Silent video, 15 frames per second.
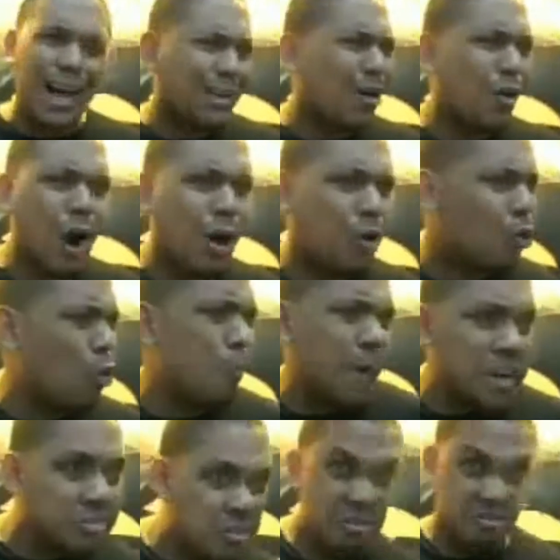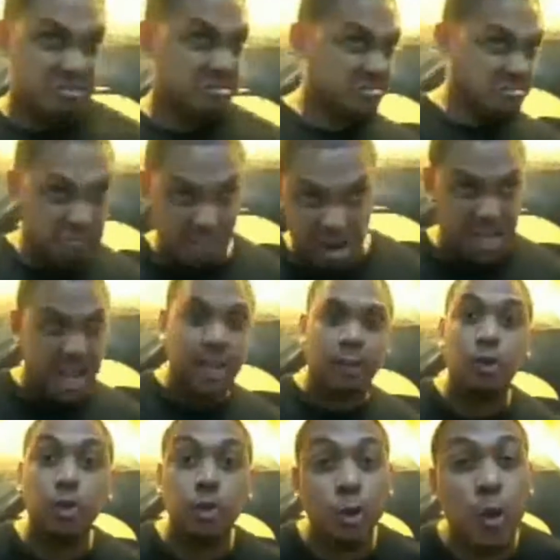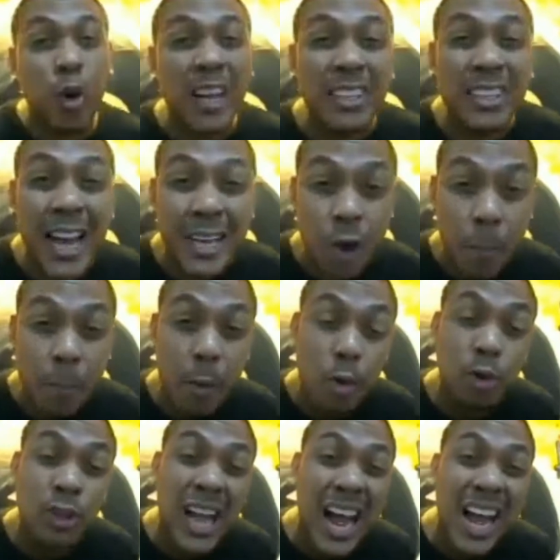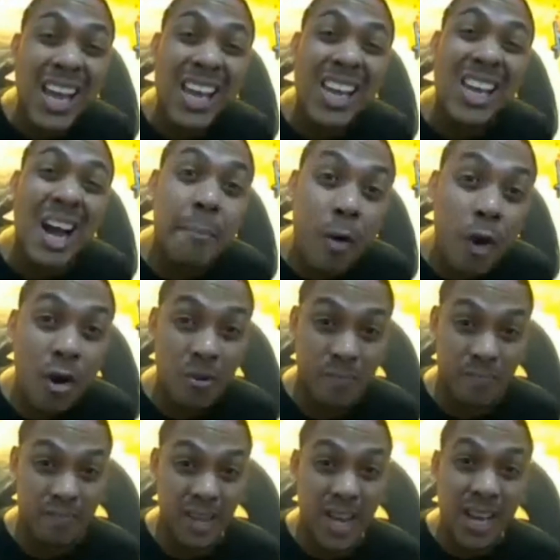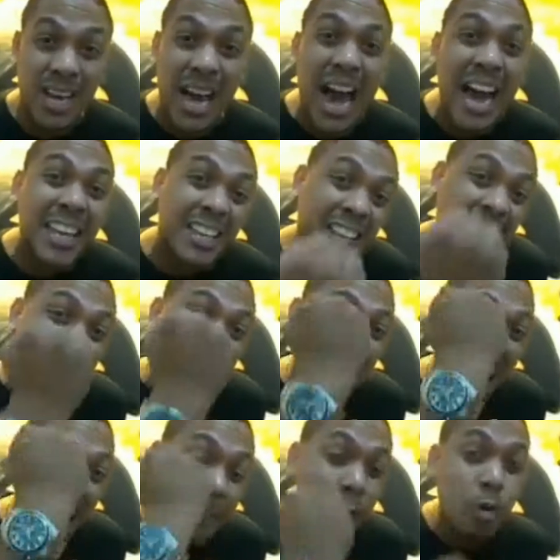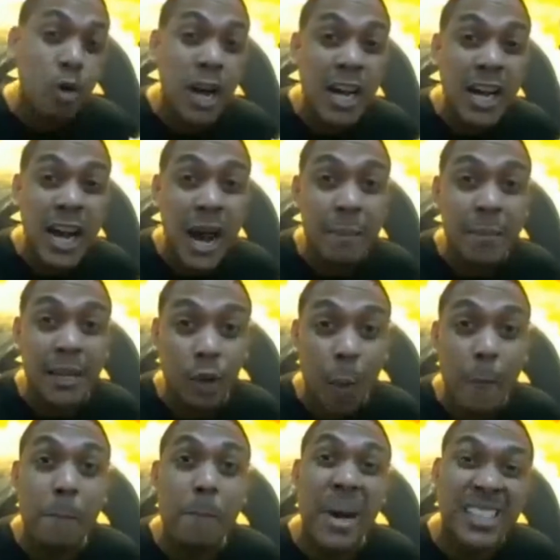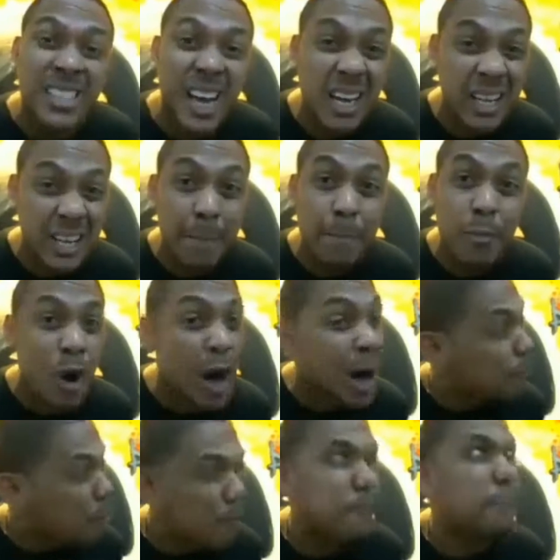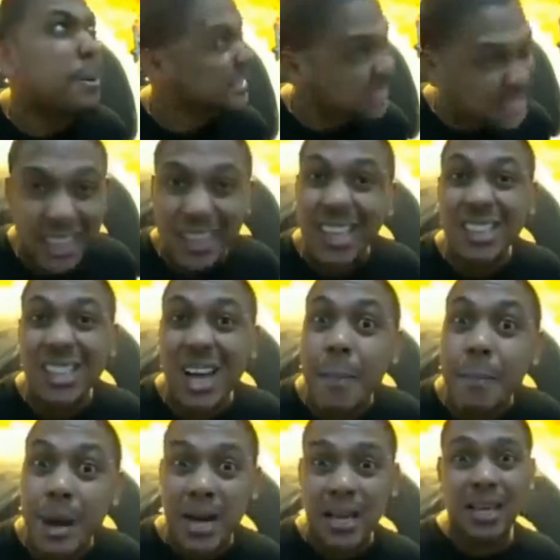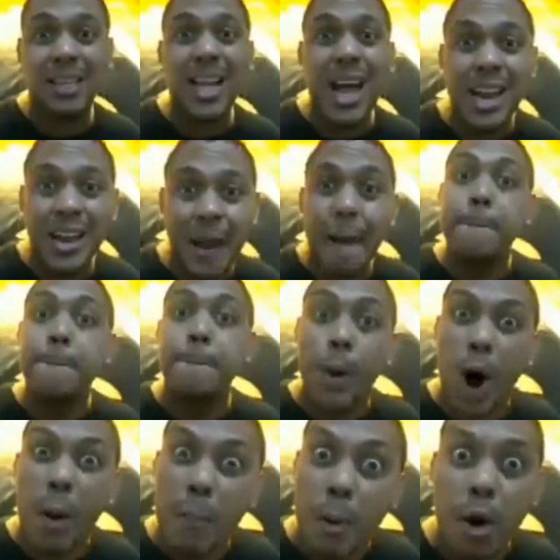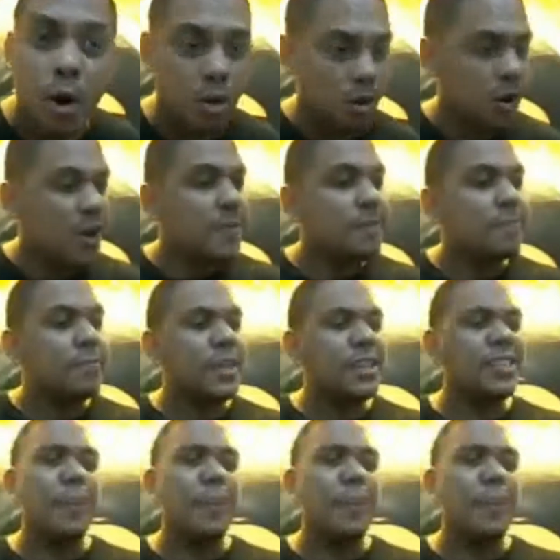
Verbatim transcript: At ang, ang kupal nito, suntukan tayo, suntukan tayo, putang ina mo. Kahit isang kamao lang gamit ko, basag yung mukha mo, basag na sa kapangitan. Bobo!